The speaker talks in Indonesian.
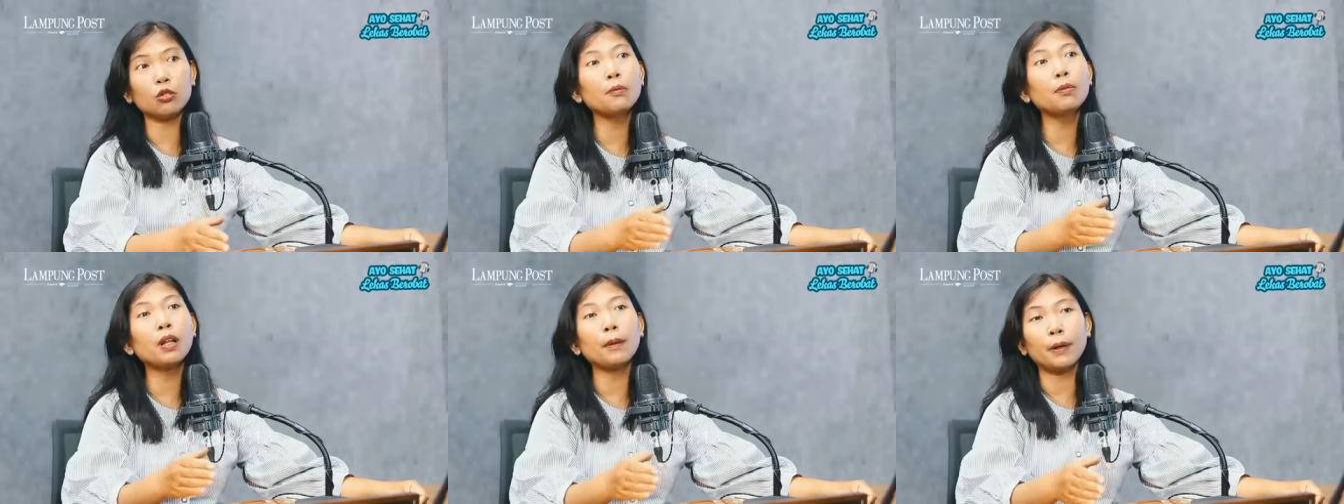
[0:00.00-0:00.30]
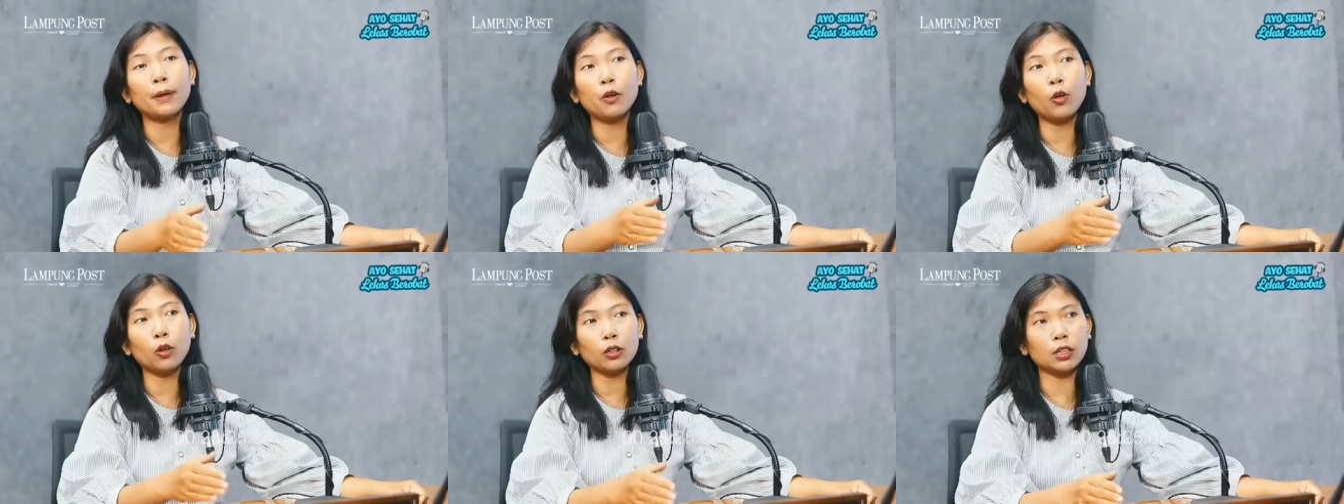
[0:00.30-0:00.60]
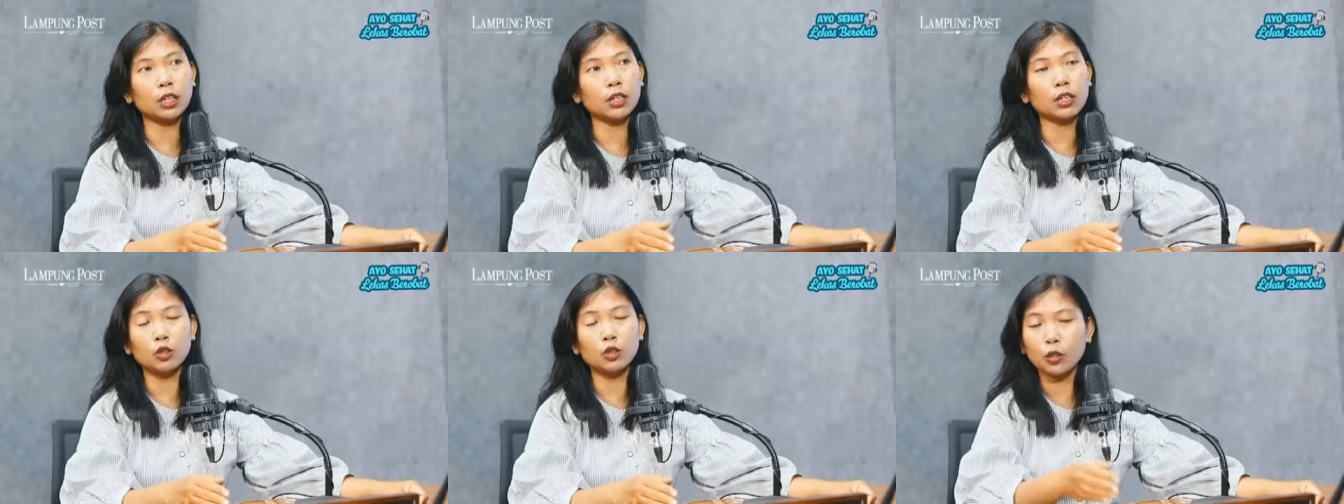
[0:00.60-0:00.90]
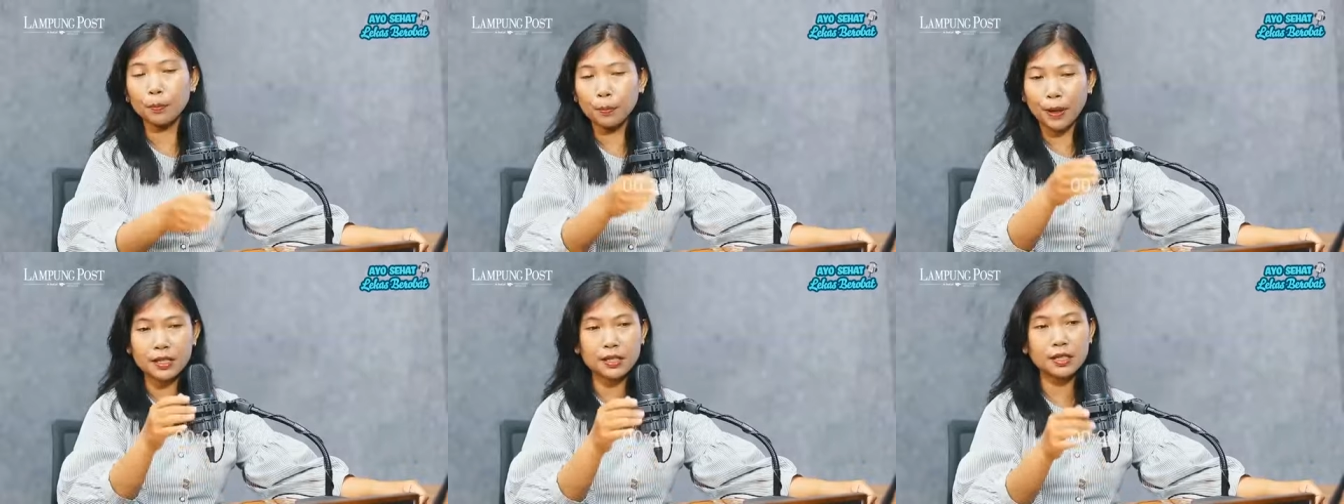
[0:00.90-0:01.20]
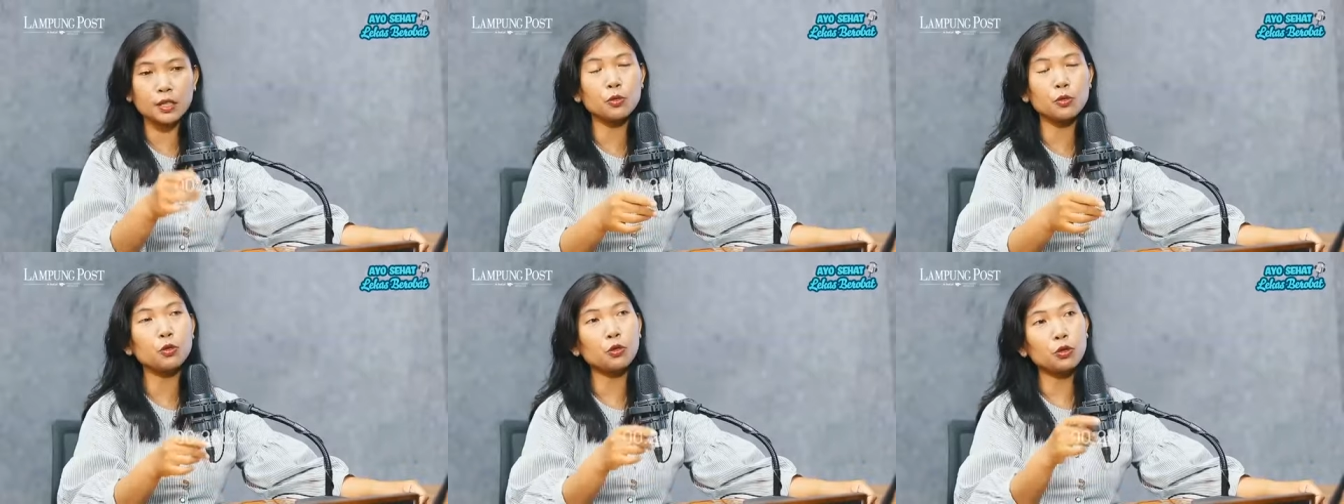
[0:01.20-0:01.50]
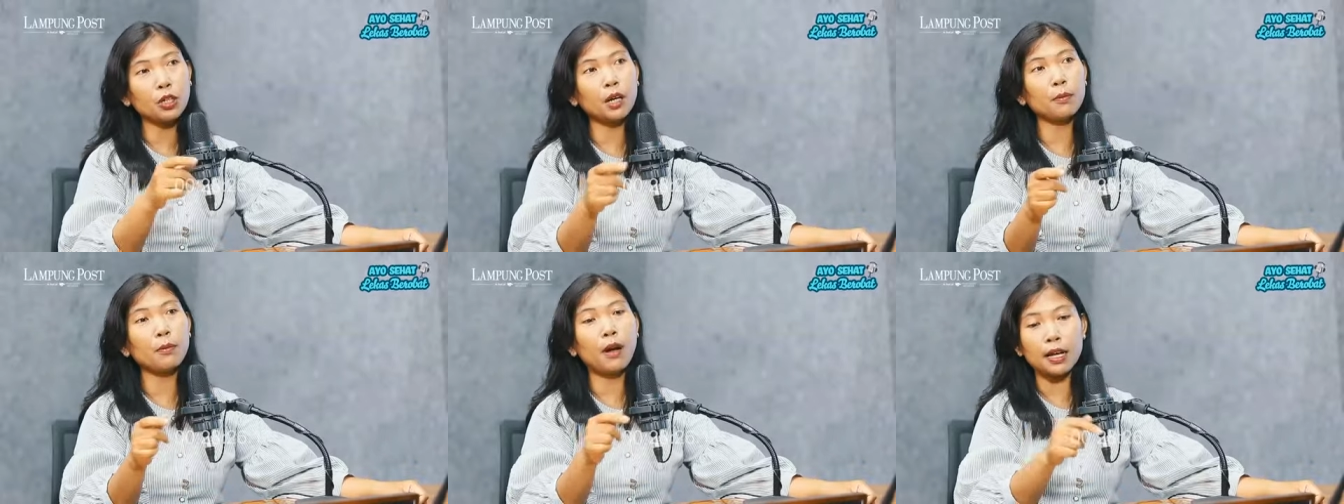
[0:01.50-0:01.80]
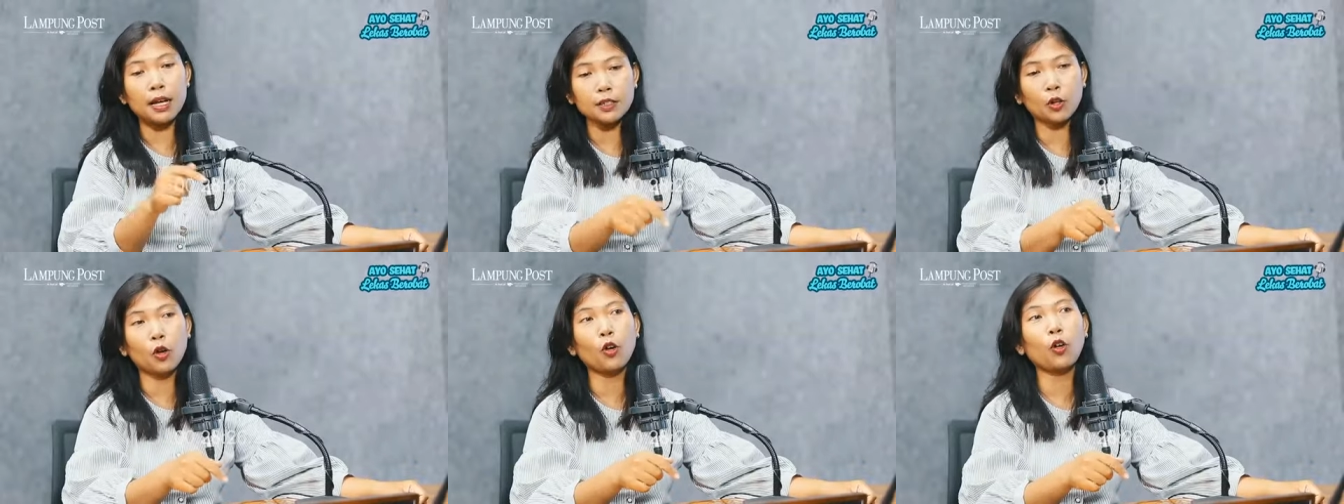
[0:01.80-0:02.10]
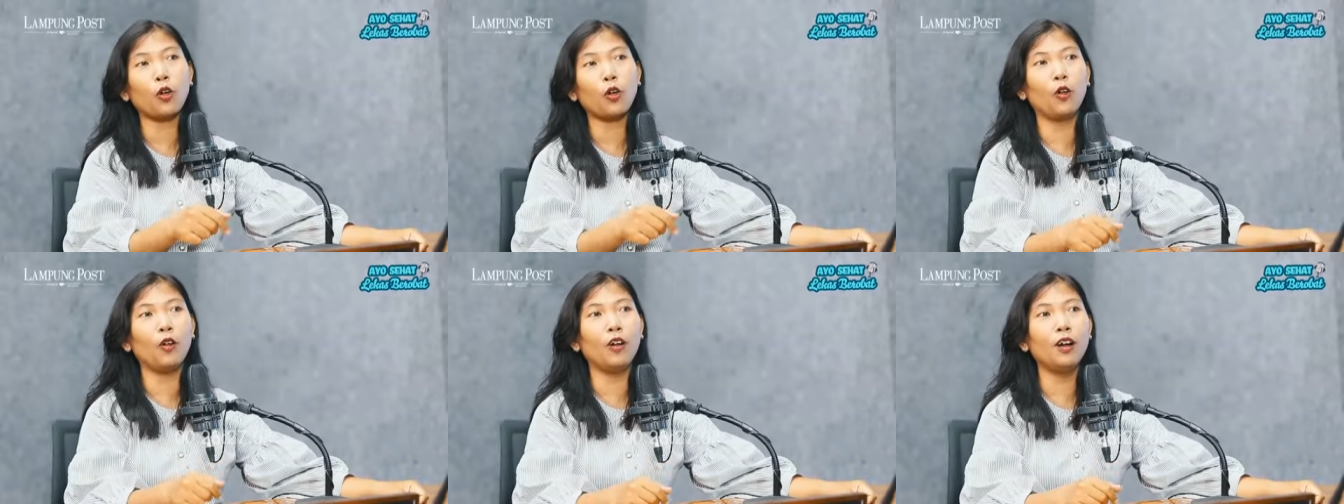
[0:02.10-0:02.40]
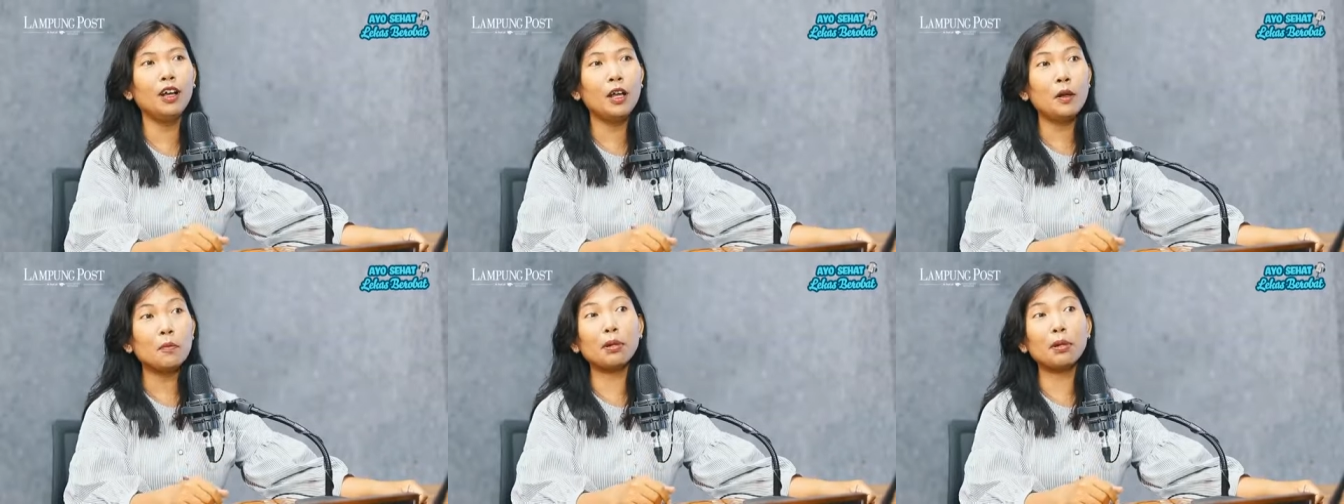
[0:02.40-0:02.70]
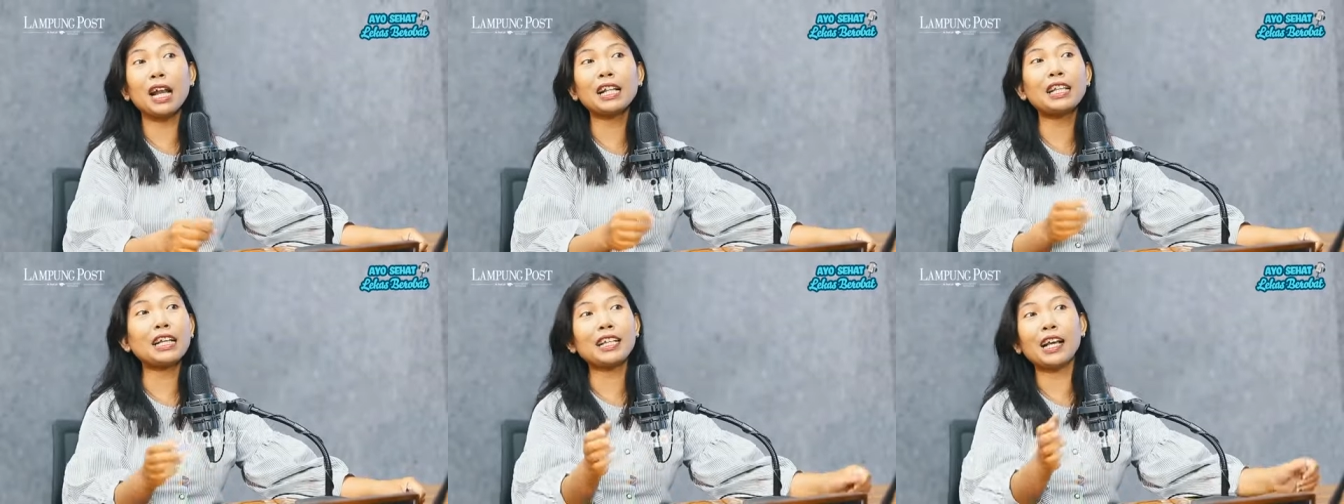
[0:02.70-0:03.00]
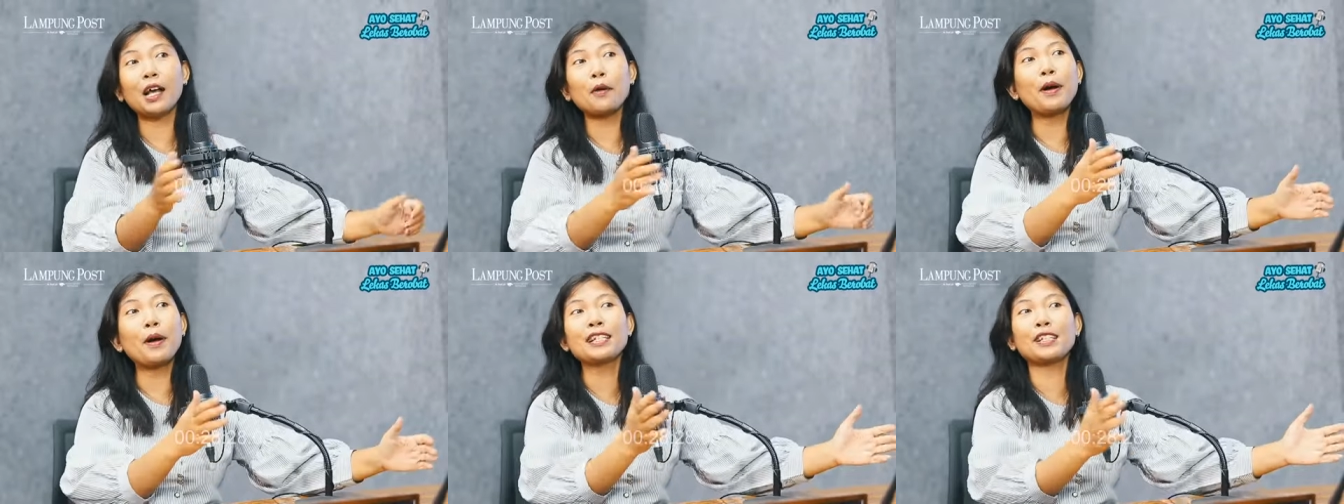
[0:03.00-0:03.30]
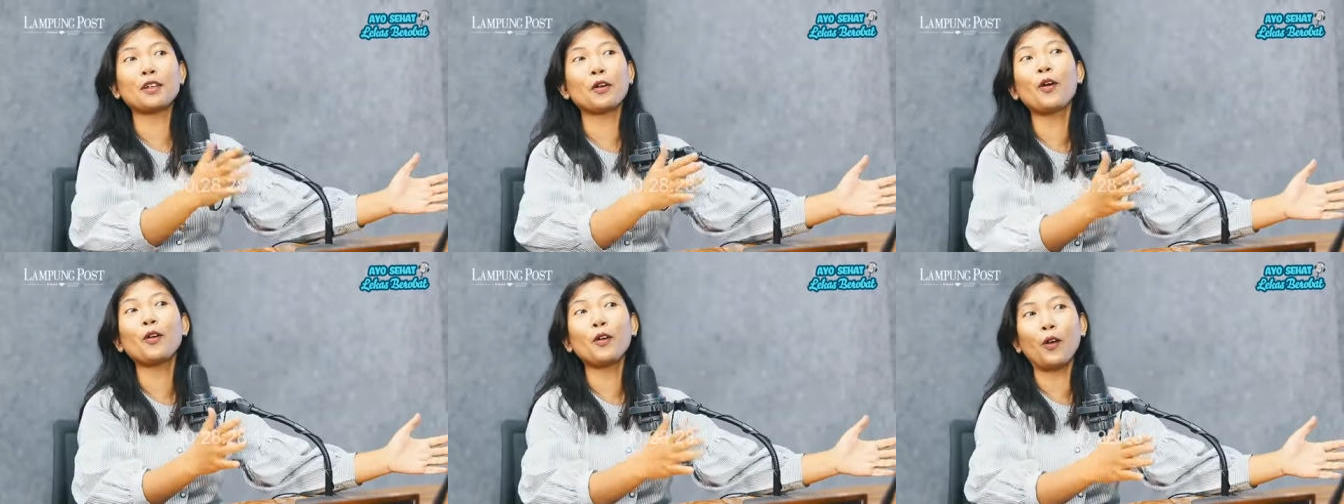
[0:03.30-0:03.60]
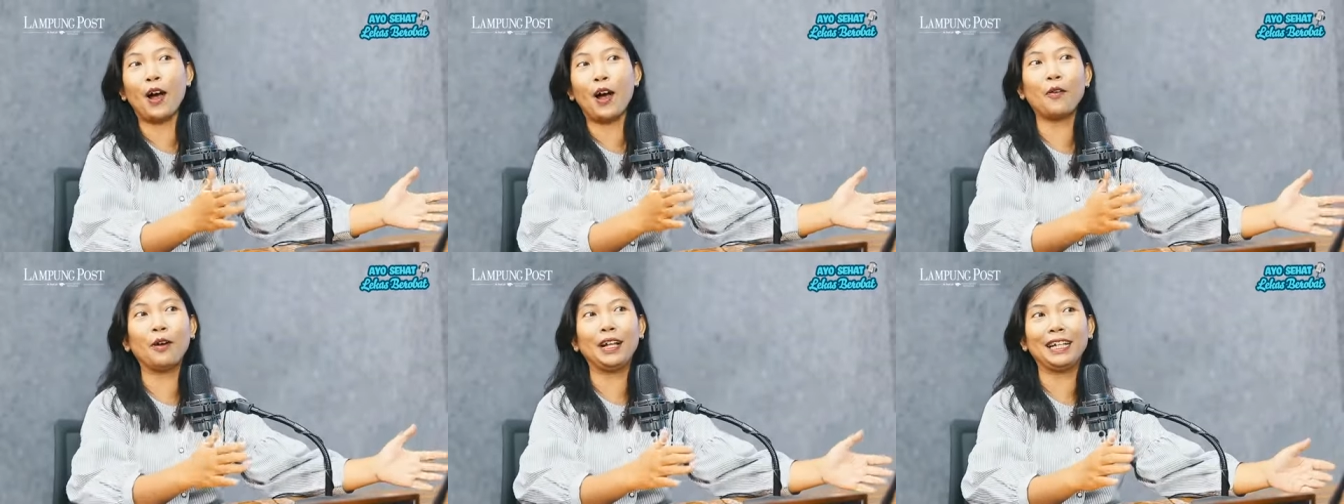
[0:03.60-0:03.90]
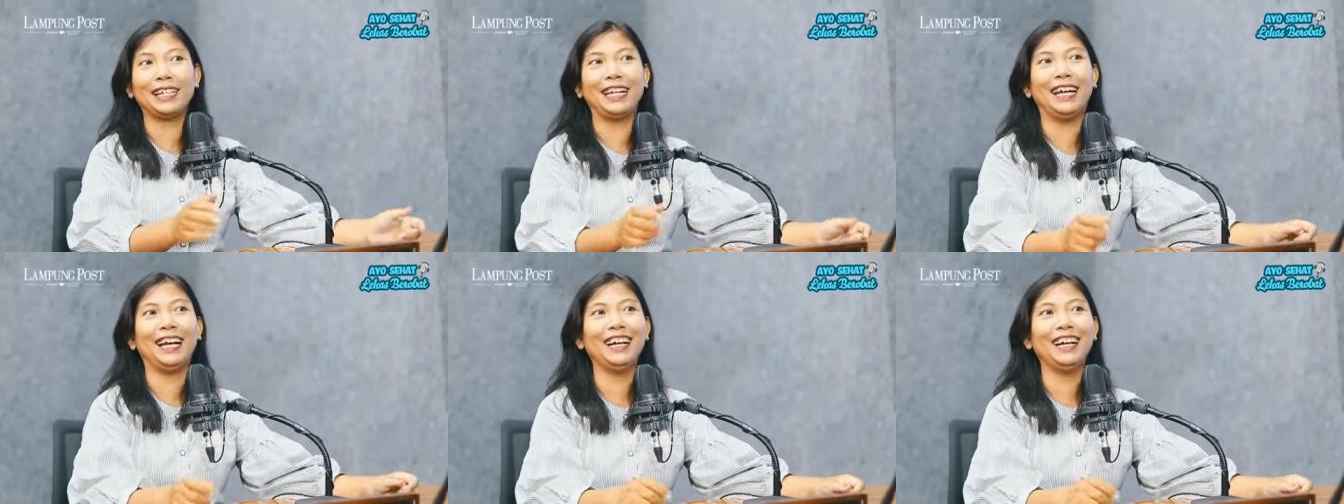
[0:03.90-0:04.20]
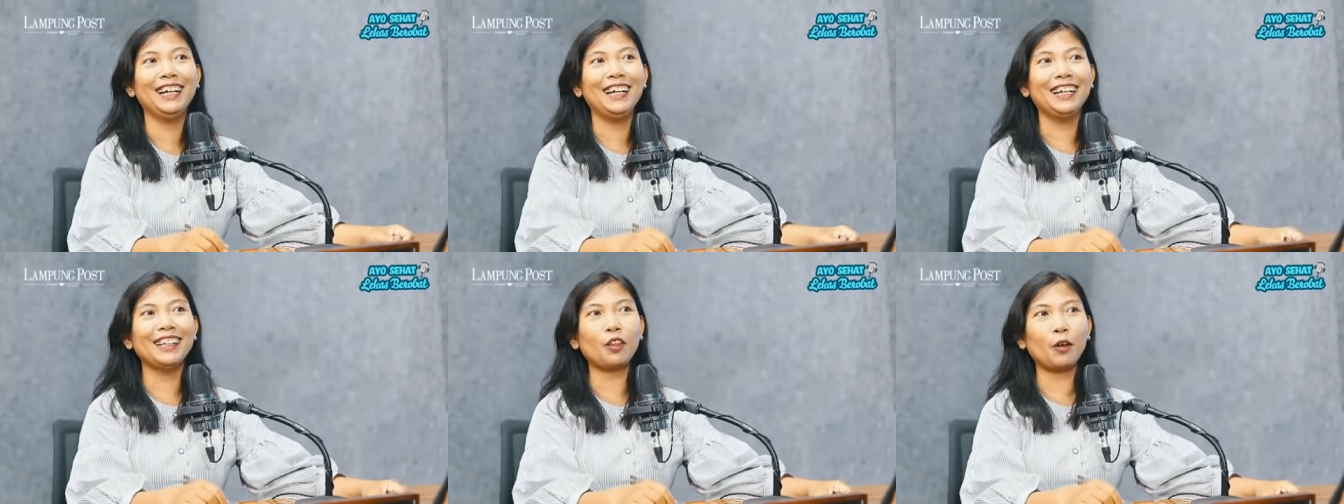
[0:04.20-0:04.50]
itu udah berapa yeah. dokter itu pasti ujungnya ngebahas rokok. Yeah, Padahal saya nggak bahas rokok awalnya. Yeah.